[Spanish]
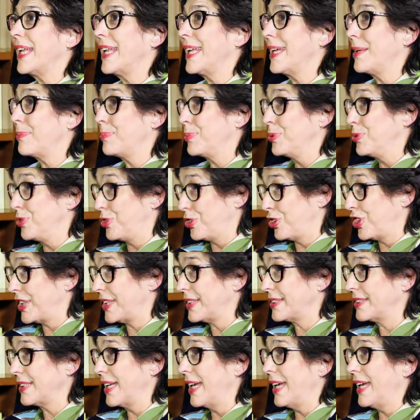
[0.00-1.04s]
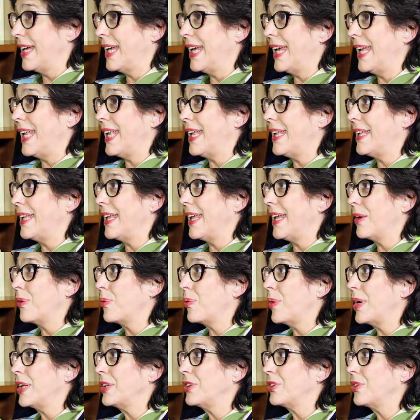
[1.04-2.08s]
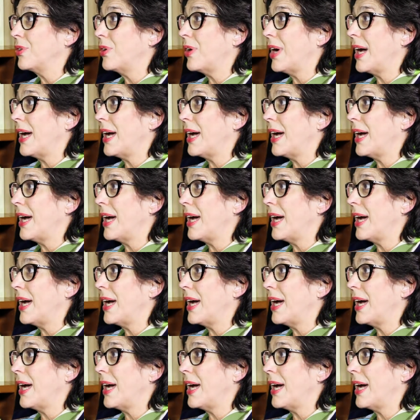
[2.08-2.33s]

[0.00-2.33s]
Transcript: leer.es en cuanto